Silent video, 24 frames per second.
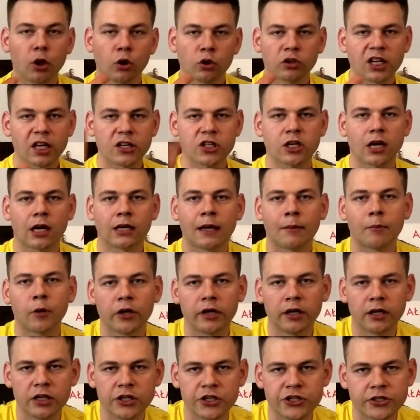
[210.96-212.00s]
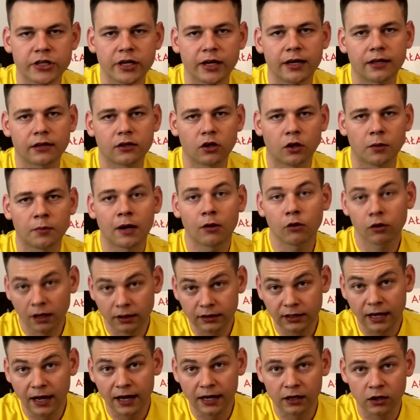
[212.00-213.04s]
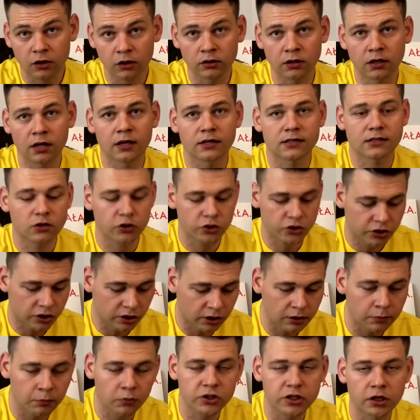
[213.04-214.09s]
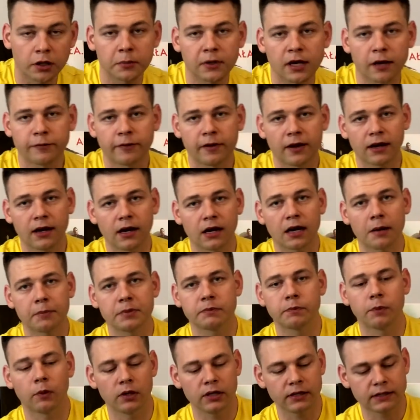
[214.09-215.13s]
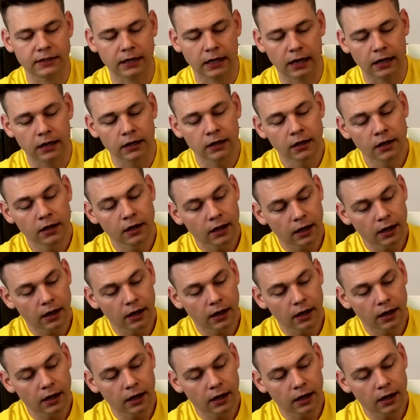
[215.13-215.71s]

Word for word: Piąteczka na mojej liście to Małolat Iron z gościnnym udziałem Kafara, rap z boiska,